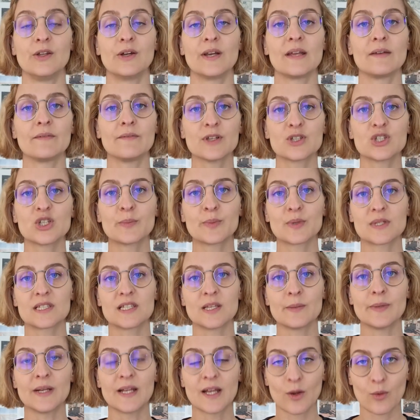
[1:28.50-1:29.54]
Non è invece
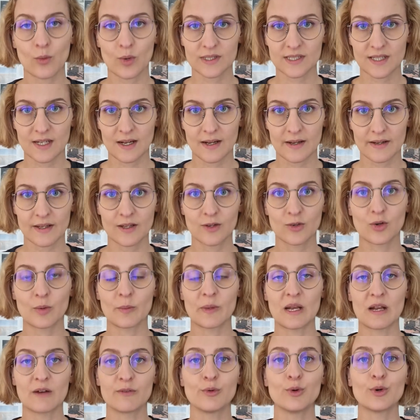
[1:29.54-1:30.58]
possibile inquadrare
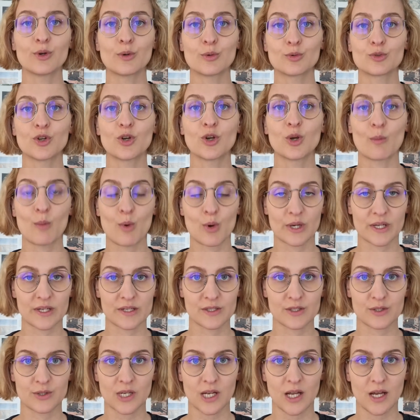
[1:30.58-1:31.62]
come lavoro autonomo
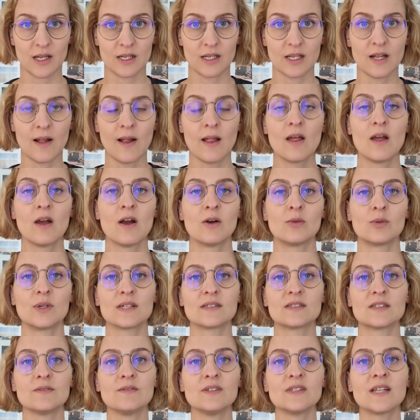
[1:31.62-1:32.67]
occasionale
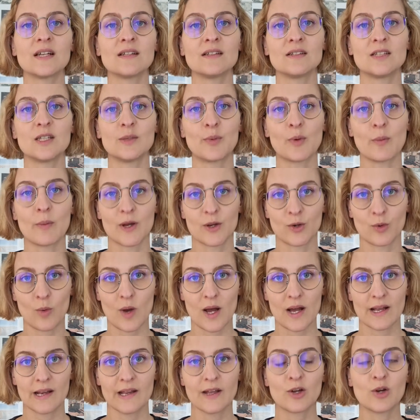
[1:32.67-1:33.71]
un'attività di tipo
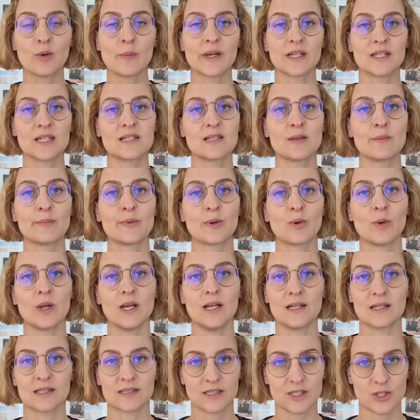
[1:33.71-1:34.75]
manuale, come ad esempio
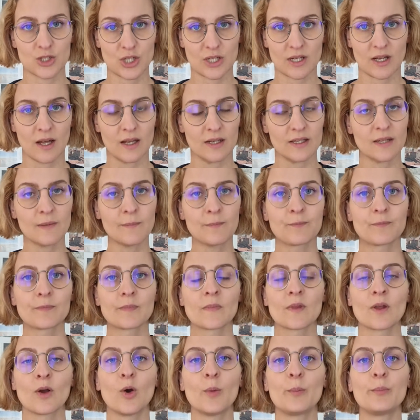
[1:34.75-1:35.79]
quelle artigianali,
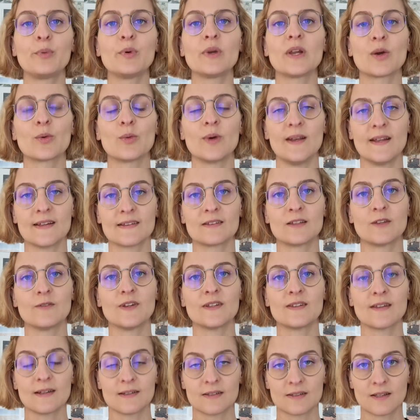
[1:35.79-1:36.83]
oppure quelle
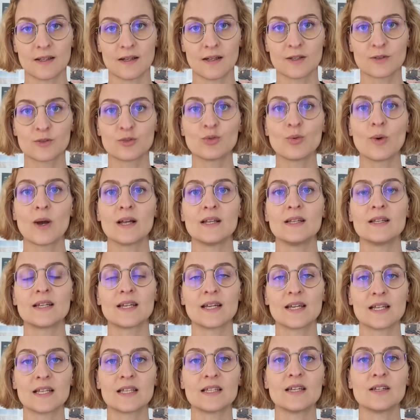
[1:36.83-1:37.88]
attività intellettuali
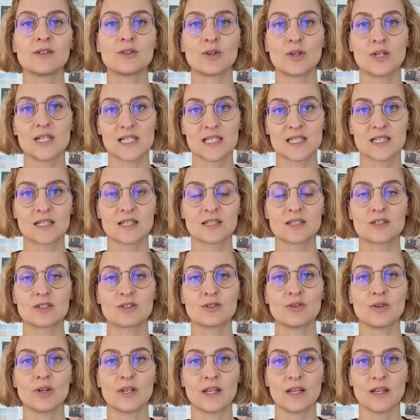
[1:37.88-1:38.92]
che richiedono
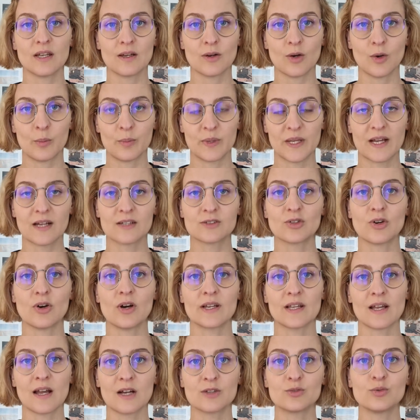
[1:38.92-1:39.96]
l'iscrizione
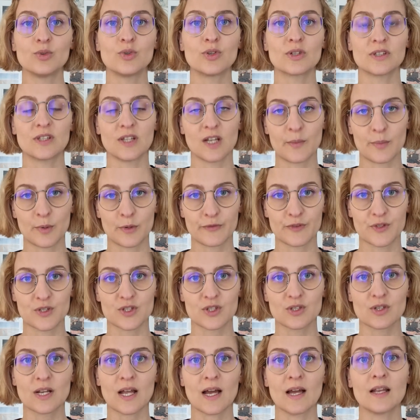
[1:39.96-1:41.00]
obbligatoria ad un ordine
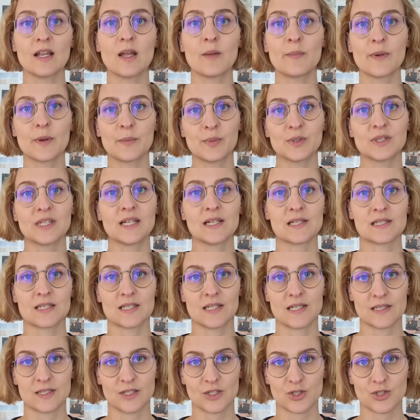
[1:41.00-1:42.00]
professionale per poter essere